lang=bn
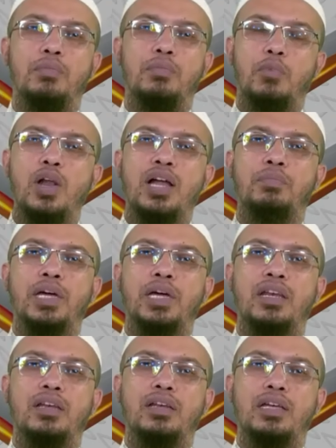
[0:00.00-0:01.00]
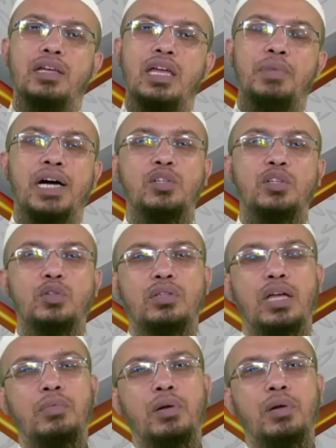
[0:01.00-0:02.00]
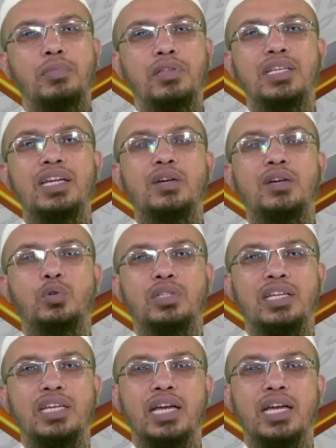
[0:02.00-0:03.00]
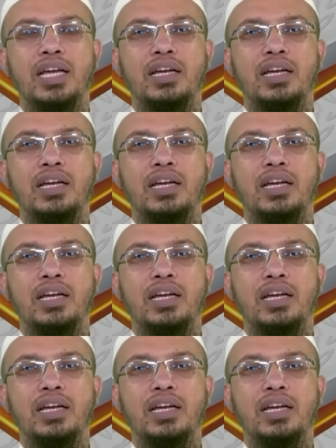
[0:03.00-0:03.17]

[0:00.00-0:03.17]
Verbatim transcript: মনে রাখবেন ইবাদত এবং বন্দিগি করতে গিয়ে